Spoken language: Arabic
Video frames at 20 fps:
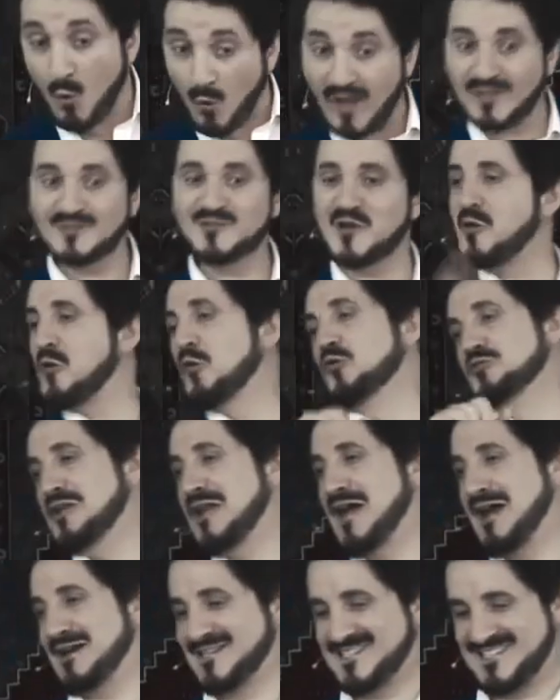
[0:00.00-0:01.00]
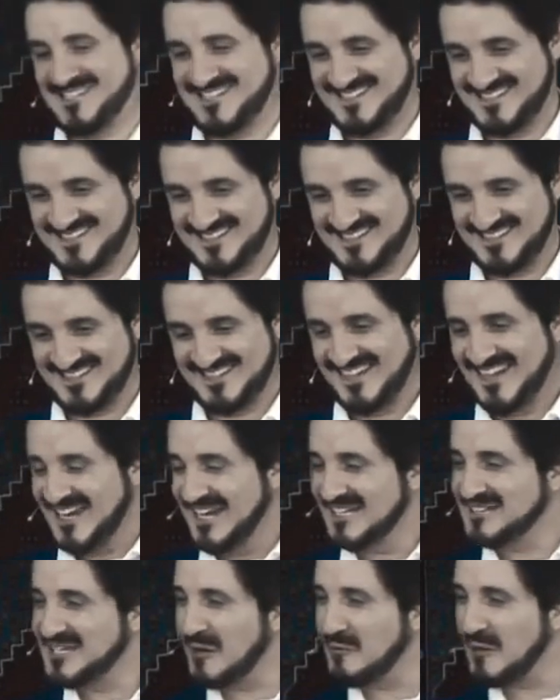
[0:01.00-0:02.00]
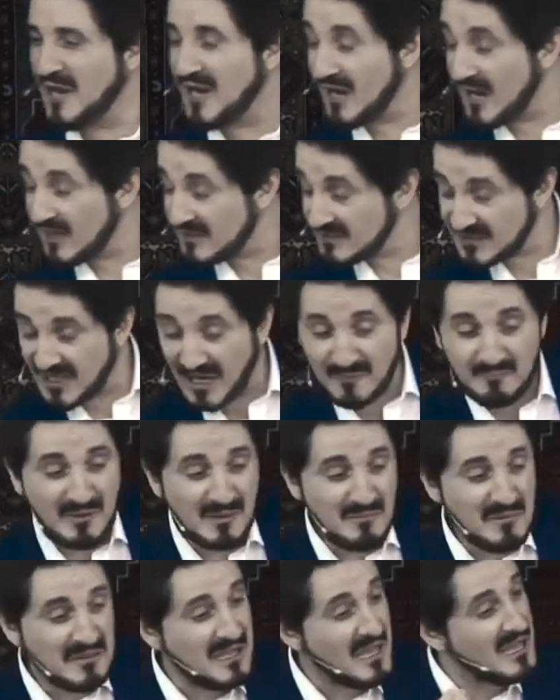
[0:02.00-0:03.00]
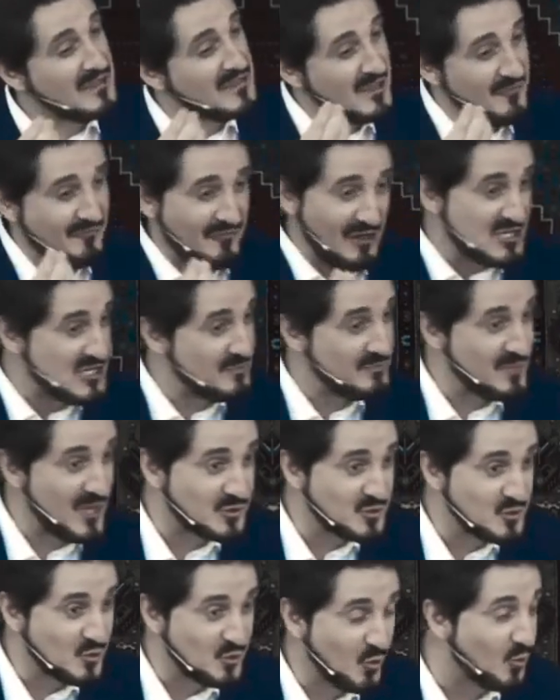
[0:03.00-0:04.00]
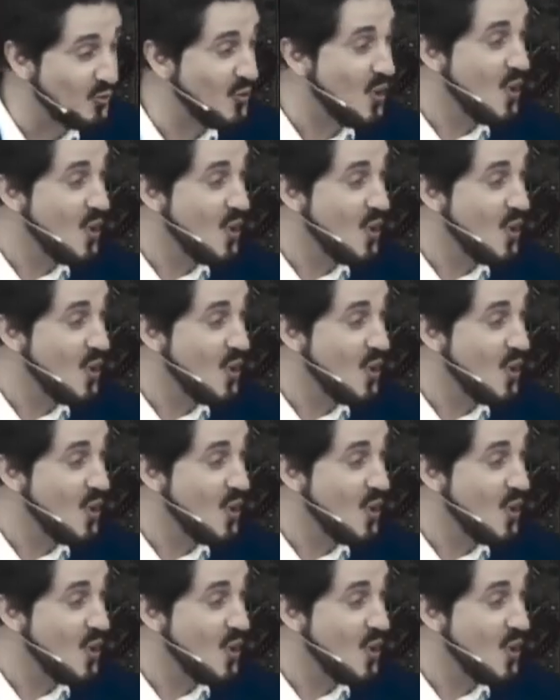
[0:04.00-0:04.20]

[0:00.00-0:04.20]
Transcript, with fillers: وقد يكون العكس يتوق... يتقبل منك هذه الفلاشة ب 100 يورو